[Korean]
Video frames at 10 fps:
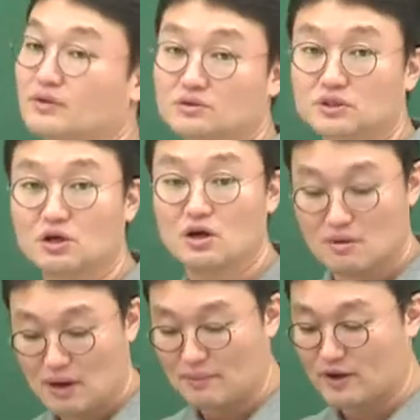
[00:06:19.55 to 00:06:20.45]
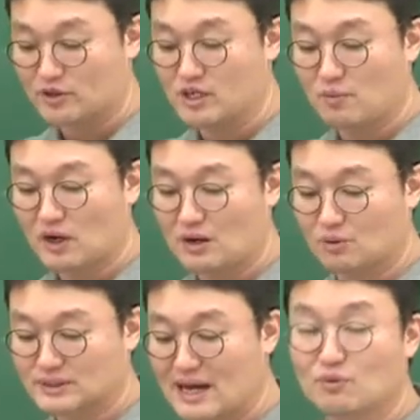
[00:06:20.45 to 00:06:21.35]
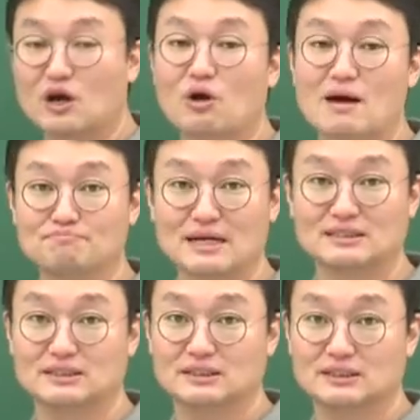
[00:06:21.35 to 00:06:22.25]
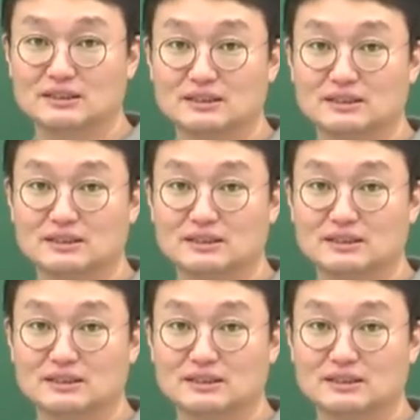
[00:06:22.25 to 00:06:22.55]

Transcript: 그쵸 봐봐요 1번하고 4번하고 안 맞지